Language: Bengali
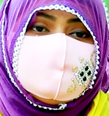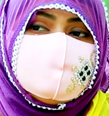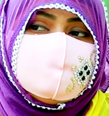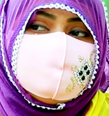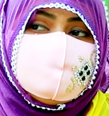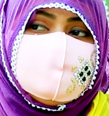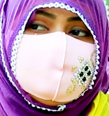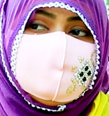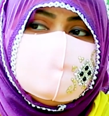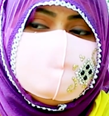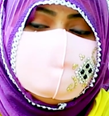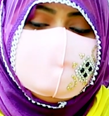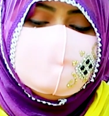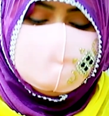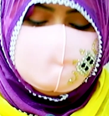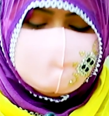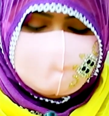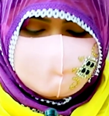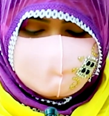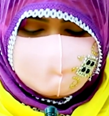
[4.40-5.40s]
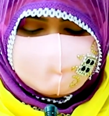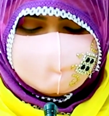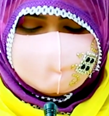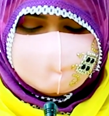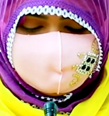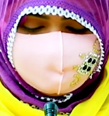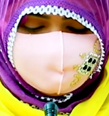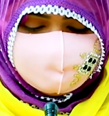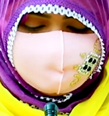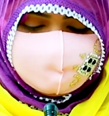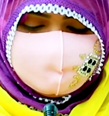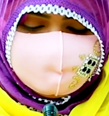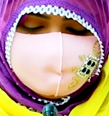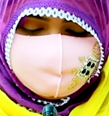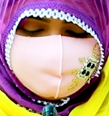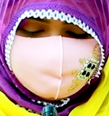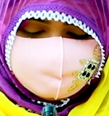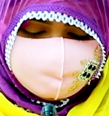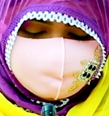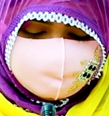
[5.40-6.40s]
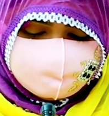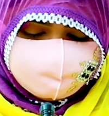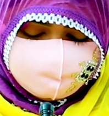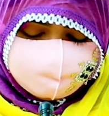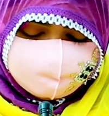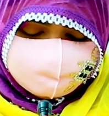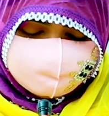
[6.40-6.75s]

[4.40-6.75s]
থেকে ঘুরে মানে কি বলবো